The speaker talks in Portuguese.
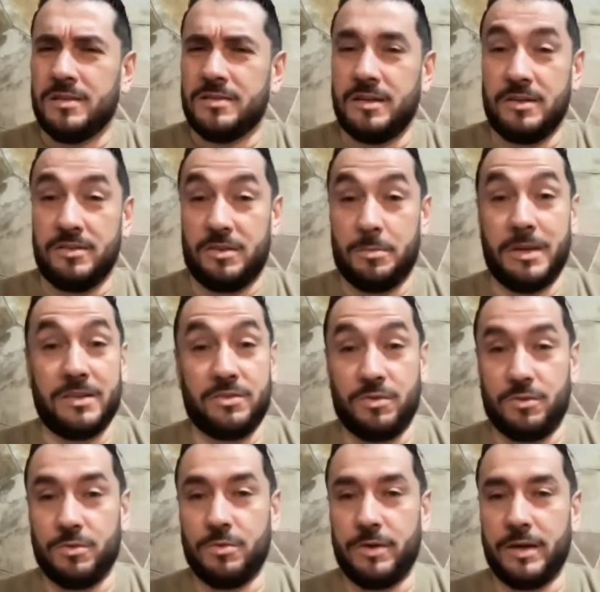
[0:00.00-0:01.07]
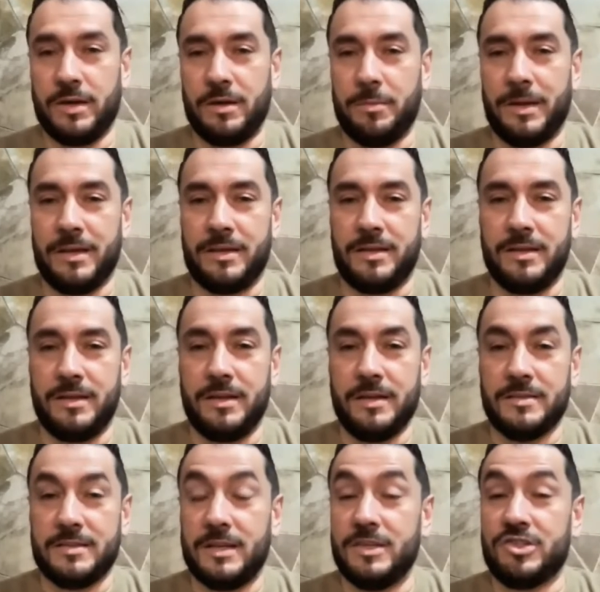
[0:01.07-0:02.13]
se ele já me acionou no Reclame Aqui,
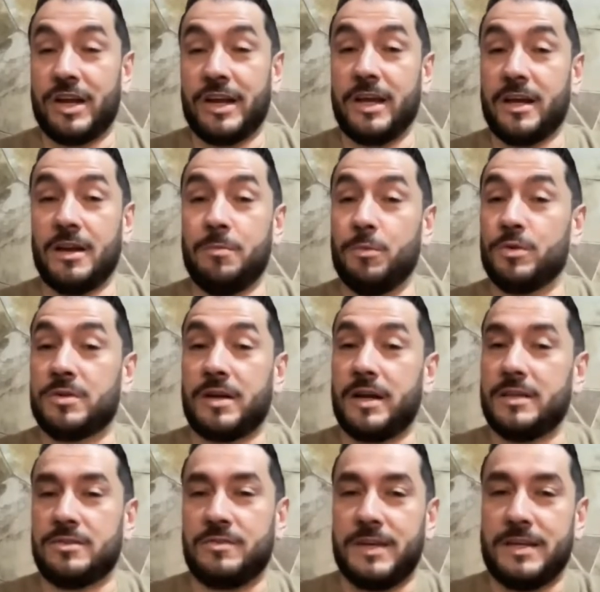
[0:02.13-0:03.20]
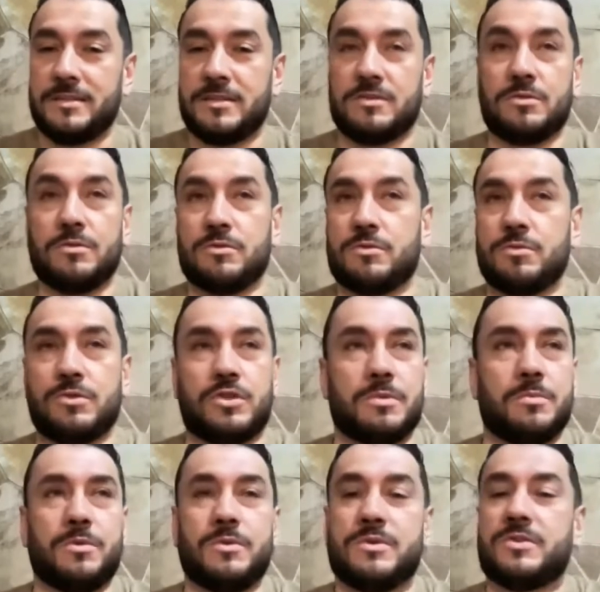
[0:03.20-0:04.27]
se ele já reclamou três vezes nos
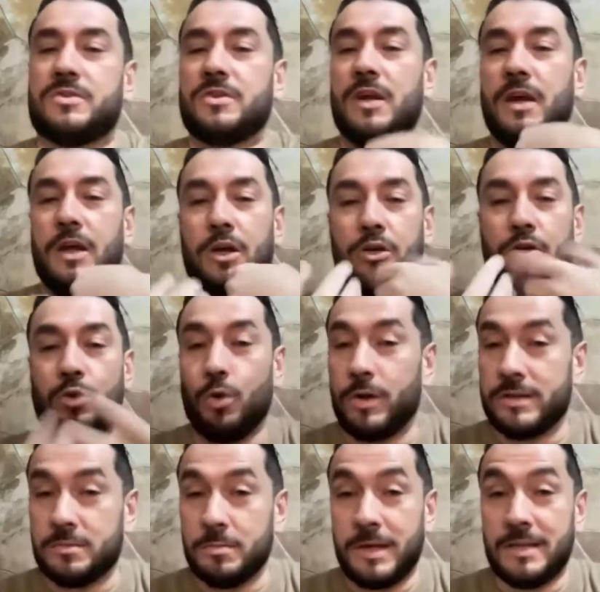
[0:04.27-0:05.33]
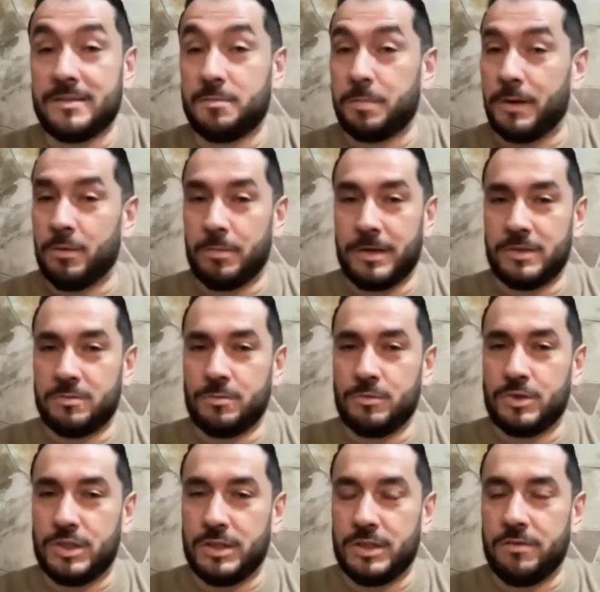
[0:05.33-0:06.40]
últimos dois meses pelo mesmo
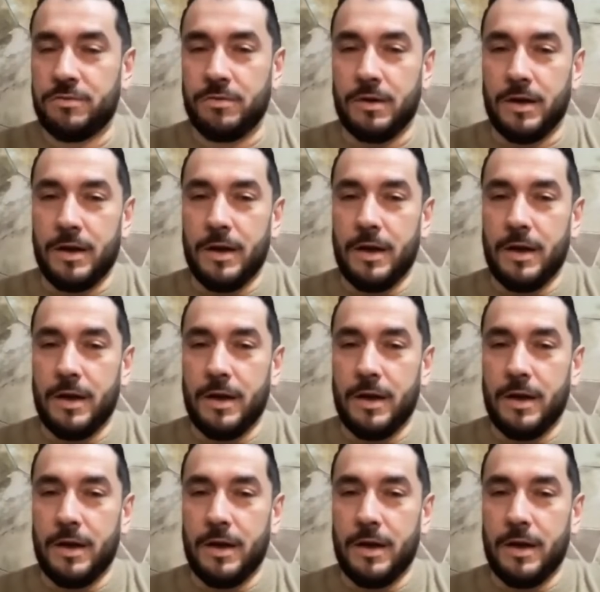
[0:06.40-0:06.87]
motivo,